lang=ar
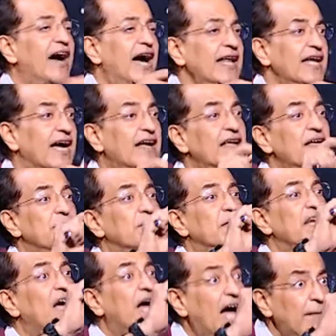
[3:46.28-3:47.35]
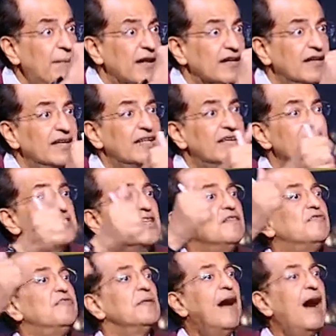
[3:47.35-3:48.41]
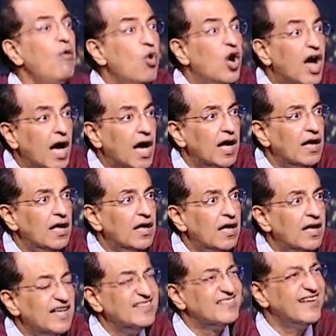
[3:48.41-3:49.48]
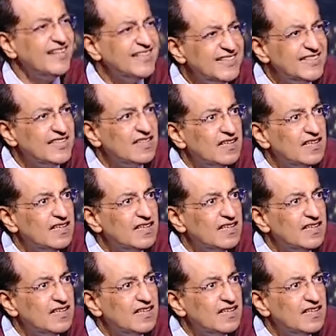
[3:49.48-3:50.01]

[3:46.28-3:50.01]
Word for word: عنها من خبر نزل في موقع ايطالي